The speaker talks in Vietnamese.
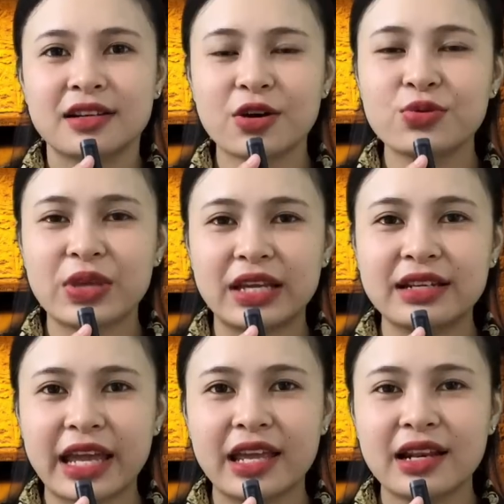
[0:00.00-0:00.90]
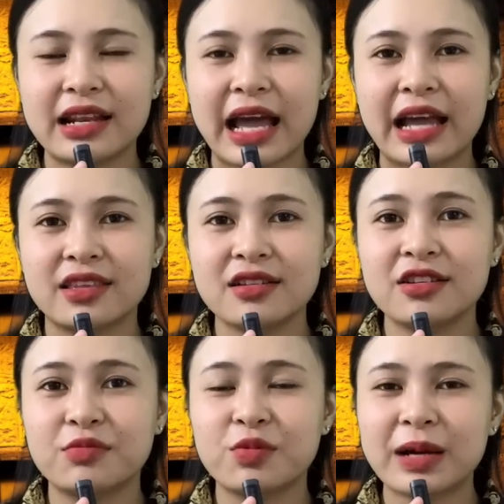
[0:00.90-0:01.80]
Câu chuyện này là
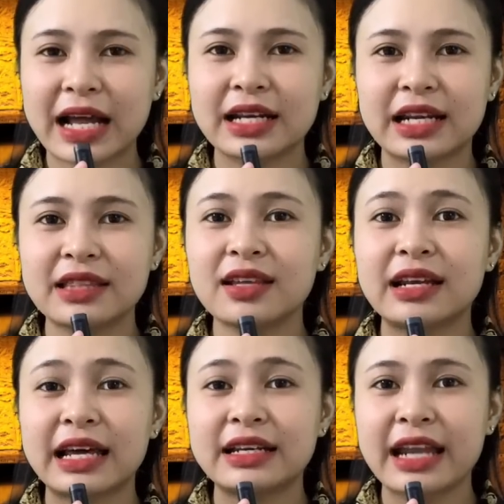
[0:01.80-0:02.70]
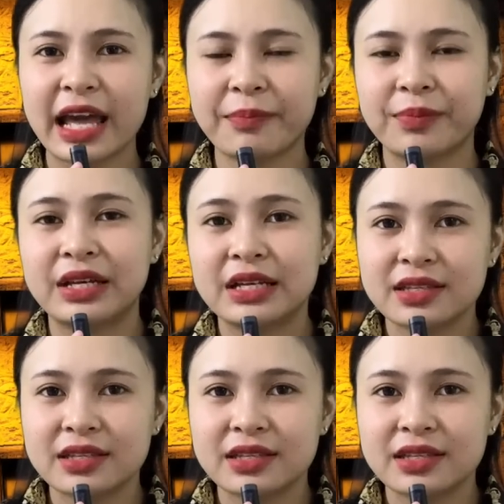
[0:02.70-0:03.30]
như được một anh, ảnh tên là anh Nam.